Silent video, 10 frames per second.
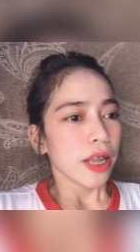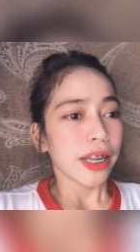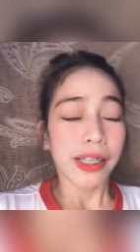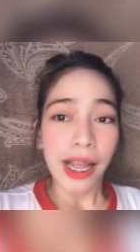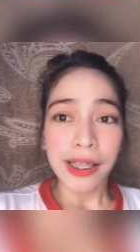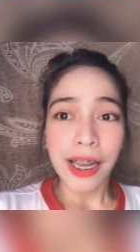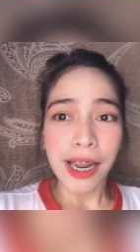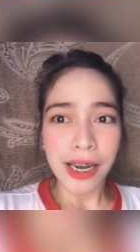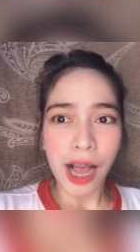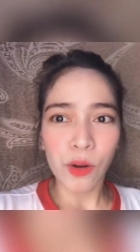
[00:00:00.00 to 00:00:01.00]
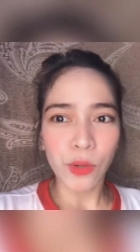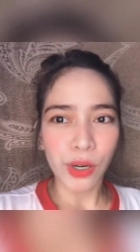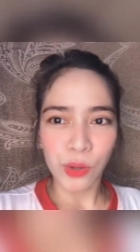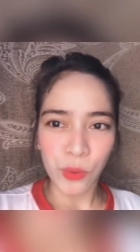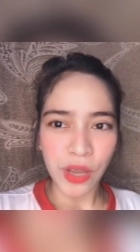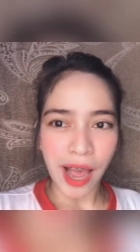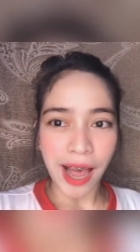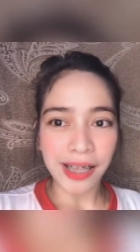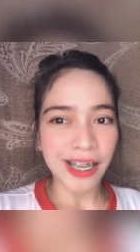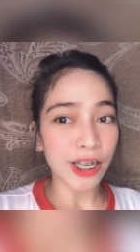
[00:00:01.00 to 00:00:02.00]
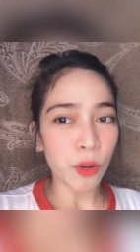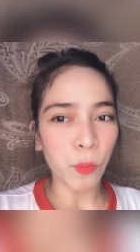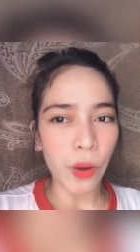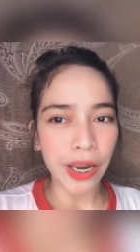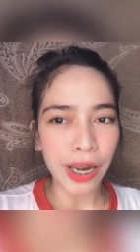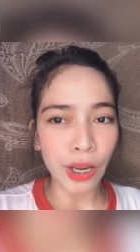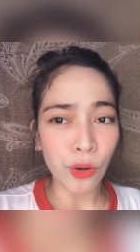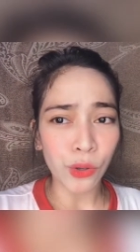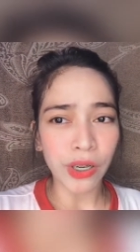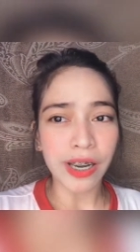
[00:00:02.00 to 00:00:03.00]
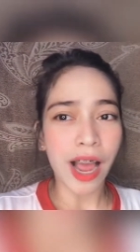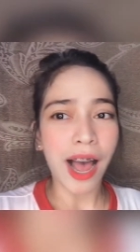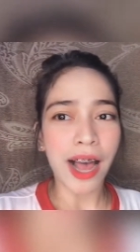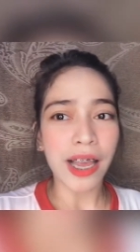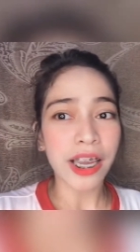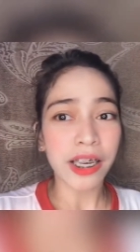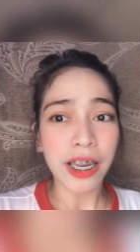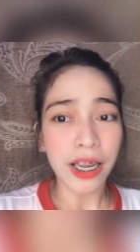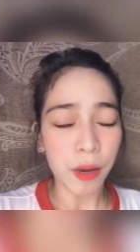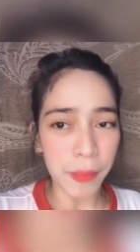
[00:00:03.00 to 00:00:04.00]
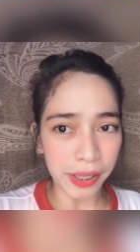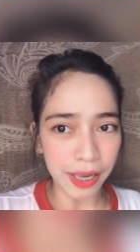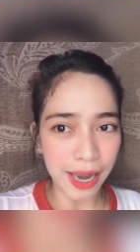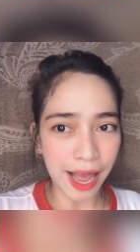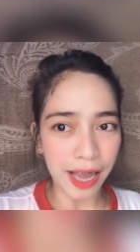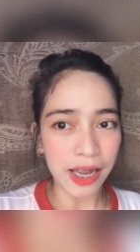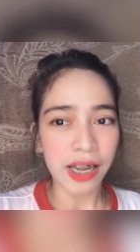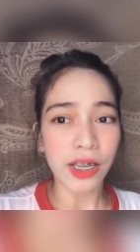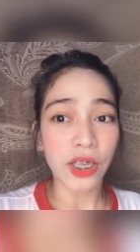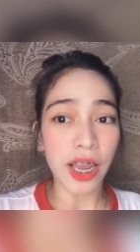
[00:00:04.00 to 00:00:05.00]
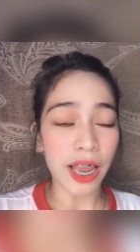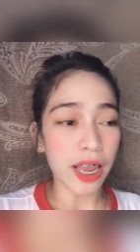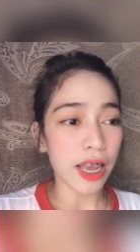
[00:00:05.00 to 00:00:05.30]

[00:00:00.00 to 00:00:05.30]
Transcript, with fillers: nagdadala na ako ng luya at hindi pwede yon na hindi ka magdala kasi